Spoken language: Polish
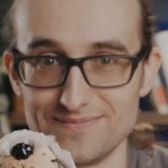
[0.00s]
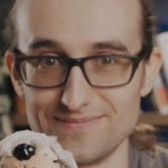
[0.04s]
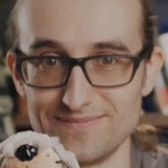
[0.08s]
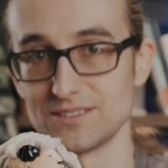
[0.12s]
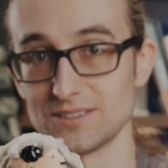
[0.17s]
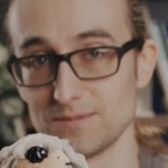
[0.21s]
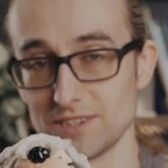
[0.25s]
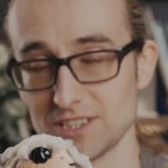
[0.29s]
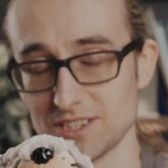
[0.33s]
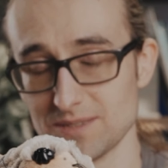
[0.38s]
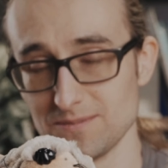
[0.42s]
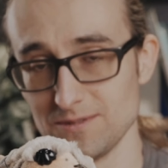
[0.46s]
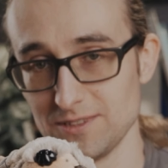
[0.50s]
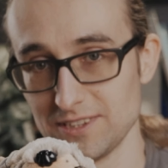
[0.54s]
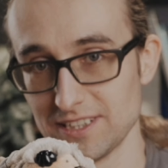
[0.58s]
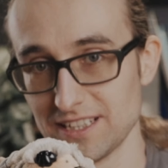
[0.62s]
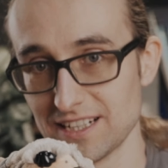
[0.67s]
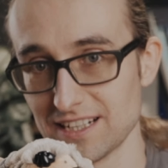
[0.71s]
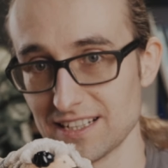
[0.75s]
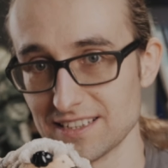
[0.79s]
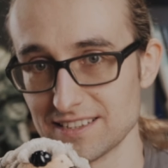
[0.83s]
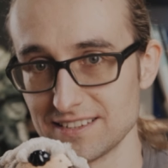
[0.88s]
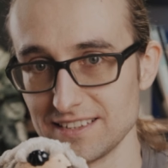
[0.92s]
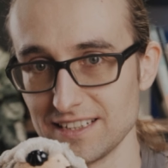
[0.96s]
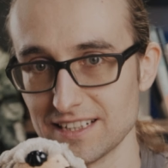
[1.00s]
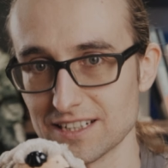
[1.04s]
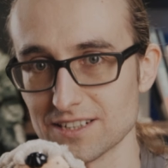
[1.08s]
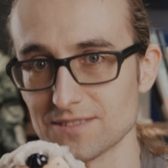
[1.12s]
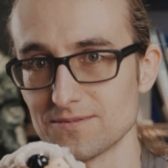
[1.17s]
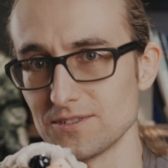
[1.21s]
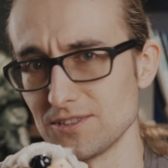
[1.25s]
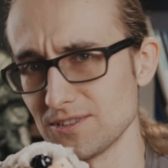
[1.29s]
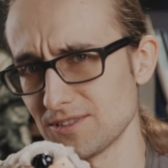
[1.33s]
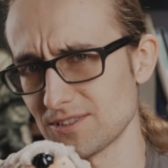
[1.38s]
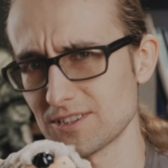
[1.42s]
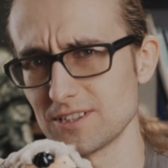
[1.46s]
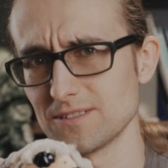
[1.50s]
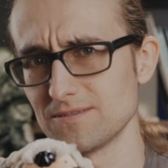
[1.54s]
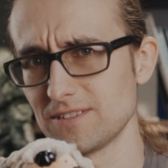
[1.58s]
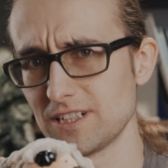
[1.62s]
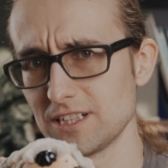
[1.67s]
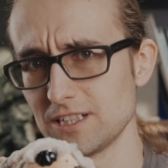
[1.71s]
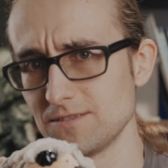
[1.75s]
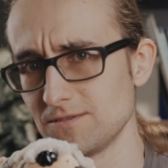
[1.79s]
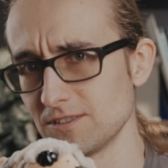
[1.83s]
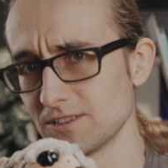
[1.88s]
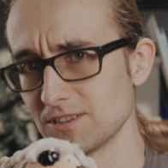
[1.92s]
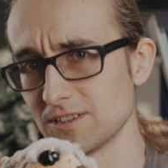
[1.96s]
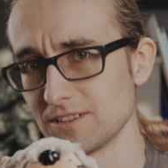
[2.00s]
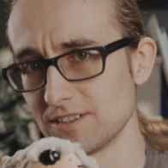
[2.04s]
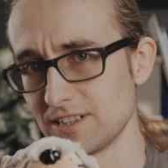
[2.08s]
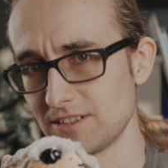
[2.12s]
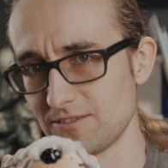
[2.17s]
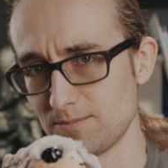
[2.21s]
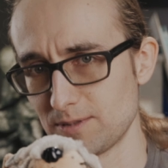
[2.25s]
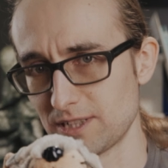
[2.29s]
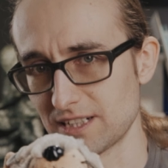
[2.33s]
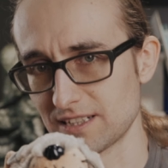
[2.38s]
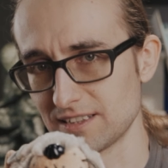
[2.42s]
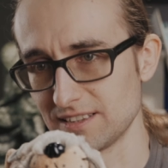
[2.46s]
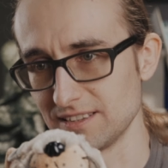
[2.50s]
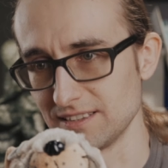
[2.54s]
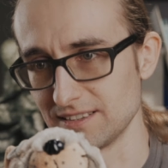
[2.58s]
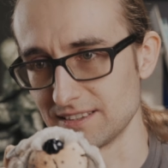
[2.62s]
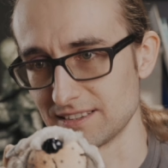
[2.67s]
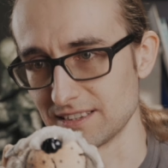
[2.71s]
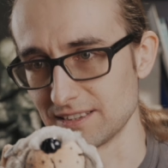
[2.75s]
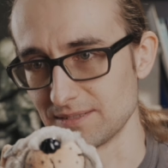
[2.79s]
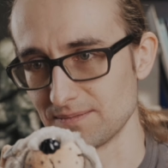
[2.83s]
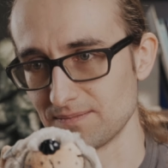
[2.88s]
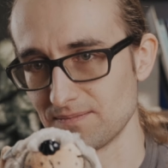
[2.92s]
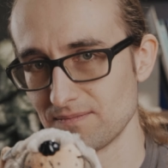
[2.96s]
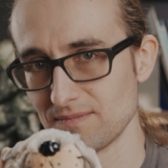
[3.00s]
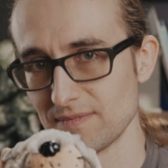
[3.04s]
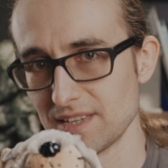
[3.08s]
Zobaczmy teraz, jak wnioskowanie wygląda w praktyce.